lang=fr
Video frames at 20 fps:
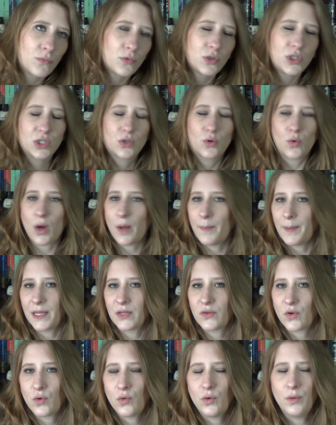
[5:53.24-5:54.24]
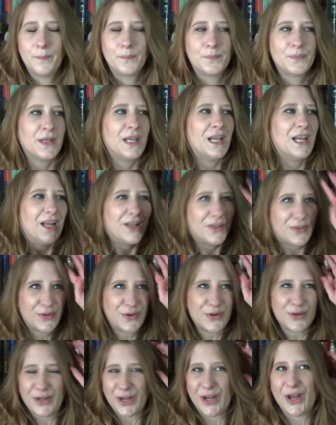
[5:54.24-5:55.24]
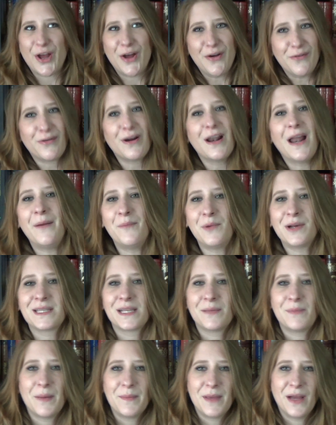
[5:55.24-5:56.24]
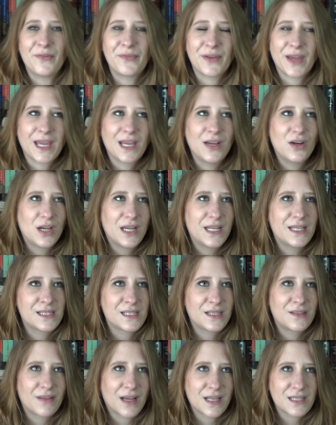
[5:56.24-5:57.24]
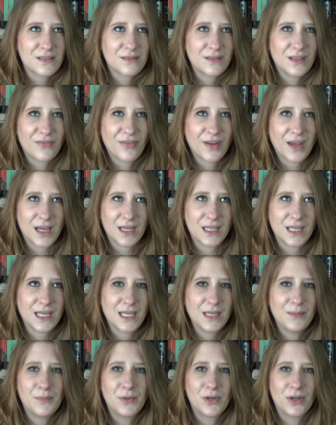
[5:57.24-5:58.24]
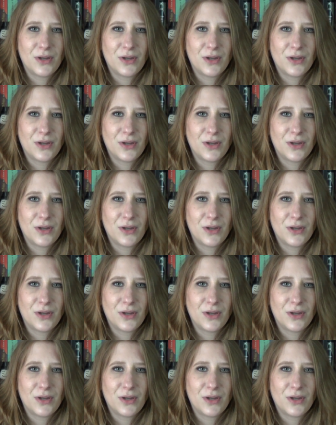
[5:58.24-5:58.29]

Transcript: J'y crois pas trop. Donc, voilà, moi, ça m'a bien fait rigoler cette version des frères Grimm.